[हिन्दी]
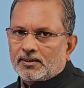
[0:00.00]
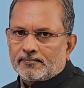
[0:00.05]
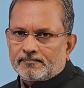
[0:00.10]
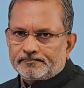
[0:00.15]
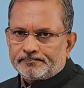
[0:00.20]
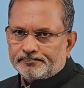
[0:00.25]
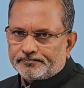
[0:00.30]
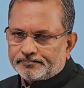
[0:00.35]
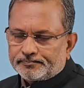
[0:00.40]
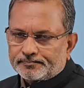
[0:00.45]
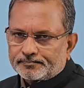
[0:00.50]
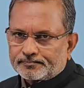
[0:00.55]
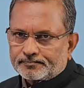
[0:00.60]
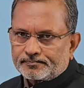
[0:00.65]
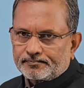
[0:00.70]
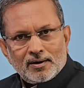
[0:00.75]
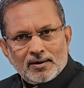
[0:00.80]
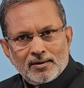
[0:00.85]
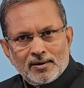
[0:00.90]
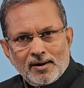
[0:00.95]

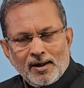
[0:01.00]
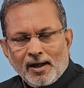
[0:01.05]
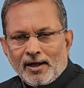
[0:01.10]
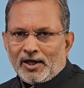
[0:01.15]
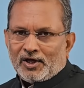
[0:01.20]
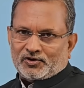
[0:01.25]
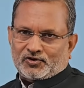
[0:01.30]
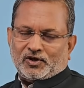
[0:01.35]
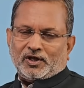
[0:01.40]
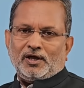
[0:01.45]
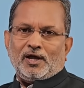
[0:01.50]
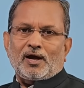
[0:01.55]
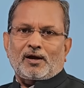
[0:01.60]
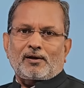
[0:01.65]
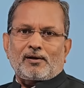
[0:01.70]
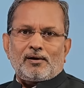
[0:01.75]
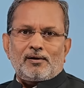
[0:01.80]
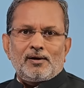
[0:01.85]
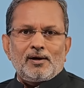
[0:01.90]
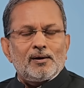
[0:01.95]
है इसकी
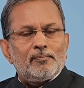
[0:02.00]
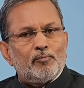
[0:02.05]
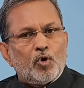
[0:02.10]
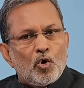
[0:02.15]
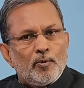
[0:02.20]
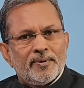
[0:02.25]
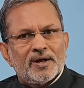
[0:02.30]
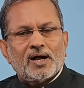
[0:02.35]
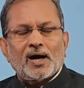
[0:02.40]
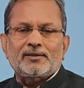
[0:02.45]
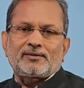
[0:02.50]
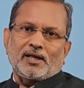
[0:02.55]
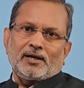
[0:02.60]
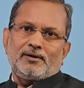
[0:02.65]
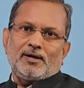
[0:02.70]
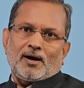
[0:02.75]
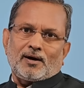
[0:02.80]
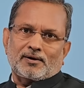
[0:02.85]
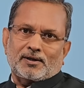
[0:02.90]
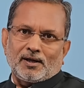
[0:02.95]
एक भूमिका
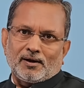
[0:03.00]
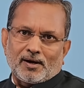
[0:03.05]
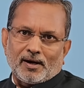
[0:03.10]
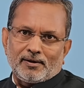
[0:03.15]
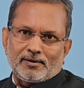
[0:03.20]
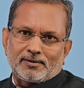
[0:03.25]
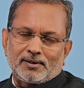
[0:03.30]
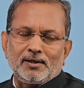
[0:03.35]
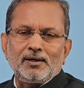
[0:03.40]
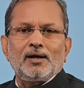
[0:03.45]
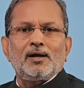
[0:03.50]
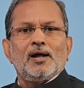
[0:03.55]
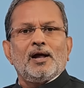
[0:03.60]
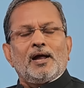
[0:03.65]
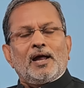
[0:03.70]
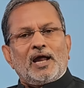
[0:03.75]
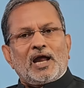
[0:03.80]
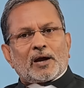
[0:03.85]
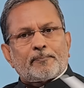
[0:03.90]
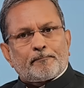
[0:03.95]
तैयार की गई थी
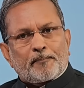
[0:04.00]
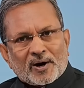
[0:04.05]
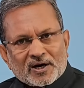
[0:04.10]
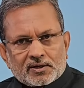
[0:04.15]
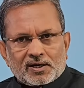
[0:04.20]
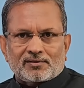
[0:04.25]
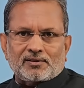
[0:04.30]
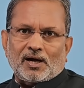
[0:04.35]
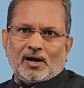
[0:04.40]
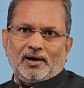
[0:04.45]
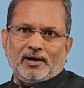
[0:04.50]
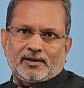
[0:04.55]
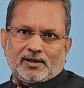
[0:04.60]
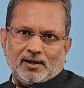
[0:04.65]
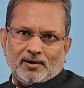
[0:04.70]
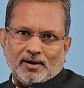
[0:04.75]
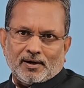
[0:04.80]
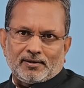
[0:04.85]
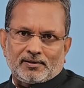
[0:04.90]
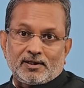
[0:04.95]
एक पटकथा
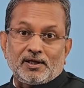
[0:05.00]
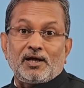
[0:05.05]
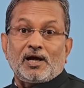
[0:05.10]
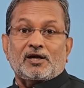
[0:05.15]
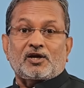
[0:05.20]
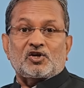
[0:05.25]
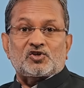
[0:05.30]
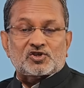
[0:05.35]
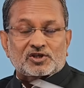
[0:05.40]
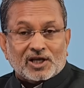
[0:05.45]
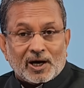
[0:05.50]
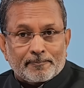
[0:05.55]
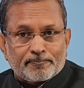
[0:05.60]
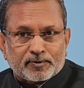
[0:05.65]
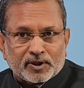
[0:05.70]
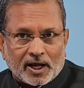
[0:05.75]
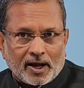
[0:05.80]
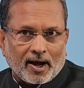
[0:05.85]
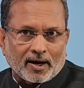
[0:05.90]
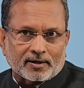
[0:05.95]
लिखी गई थी एक स्क्रिप्ट
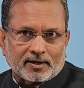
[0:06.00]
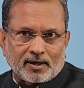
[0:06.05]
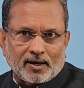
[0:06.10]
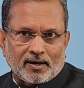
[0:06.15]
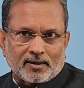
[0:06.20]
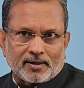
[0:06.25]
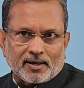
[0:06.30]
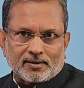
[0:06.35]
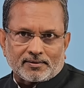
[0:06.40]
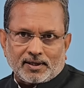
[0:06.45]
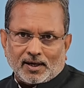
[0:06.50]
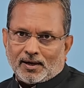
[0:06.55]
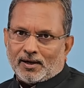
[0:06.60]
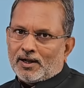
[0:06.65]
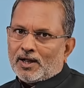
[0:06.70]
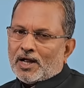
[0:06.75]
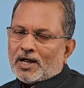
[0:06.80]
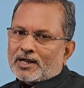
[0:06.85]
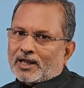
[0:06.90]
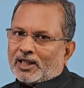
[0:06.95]
तैयार किया गया था
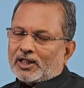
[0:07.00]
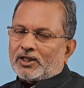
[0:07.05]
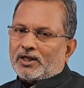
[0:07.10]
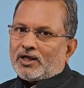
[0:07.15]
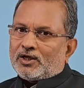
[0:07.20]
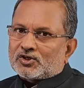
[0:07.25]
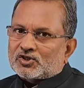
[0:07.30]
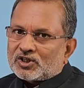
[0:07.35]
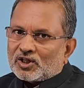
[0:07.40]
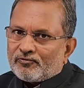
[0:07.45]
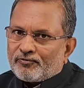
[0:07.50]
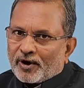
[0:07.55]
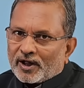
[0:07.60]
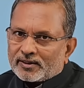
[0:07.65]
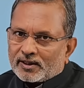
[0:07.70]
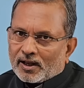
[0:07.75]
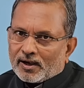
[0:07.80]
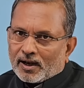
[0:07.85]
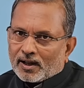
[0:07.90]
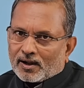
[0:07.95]
कि इस्तीफा
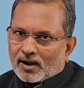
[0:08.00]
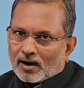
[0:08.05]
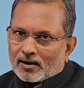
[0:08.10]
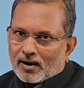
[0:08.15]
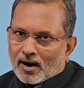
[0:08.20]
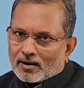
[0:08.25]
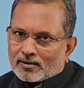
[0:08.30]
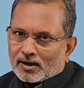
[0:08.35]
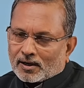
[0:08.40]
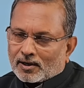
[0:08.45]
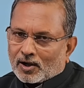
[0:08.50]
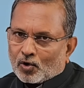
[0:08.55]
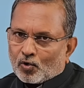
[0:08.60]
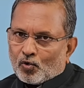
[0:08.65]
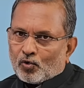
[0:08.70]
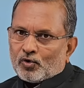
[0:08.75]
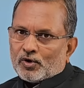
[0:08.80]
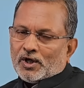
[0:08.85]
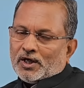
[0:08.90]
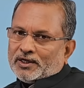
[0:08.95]
देने का नाटक
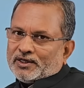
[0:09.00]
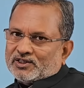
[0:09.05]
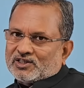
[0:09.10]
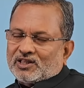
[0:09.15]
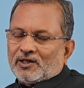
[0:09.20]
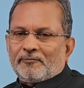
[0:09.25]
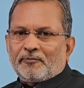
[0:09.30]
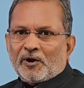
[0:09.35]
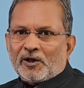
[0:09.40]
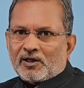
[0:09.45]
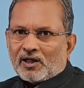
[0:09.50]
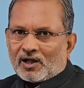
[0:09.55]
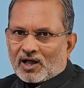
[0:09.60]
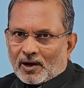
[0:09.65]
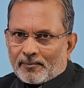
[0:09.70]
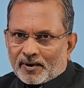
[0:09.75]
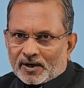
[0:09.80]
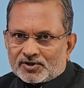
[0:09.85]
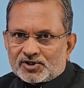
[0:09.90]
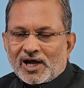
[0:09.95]
करो इस्तीफे की
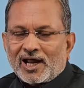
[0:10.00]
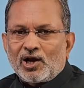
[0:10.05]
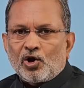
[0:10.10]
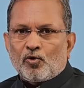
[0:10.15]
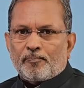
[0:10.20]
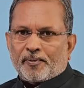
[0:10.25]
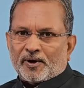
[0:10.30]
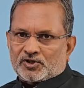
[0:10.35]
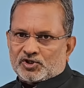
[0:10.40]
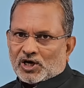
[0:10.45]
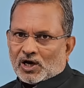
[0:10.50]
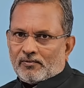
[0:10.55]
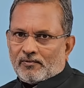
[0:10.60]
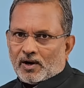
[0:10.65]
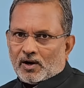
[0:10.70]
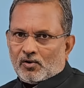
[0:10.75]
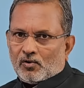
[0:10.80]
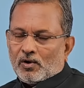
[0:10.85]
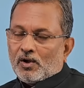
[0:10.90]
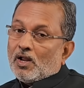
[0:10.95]
खबर चैनलों पर
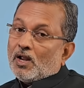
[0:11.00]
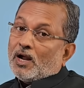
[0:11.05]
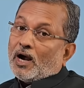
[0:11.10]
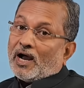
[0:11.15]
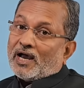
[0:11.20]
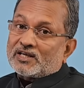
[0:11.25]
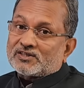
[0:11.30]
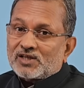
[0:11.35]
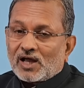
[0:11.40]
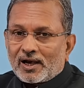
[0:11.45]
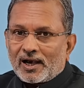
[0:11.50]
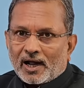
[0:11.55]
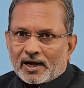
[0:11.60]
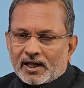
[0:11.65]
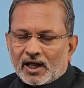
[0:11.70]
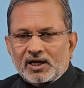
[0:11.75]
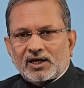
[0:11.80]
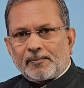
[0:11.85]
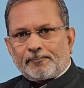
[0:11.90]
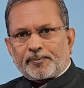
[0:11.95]
चलवाओ ऐसा
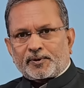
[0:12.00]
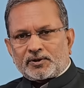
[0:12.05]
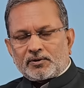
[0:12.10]
लगे कि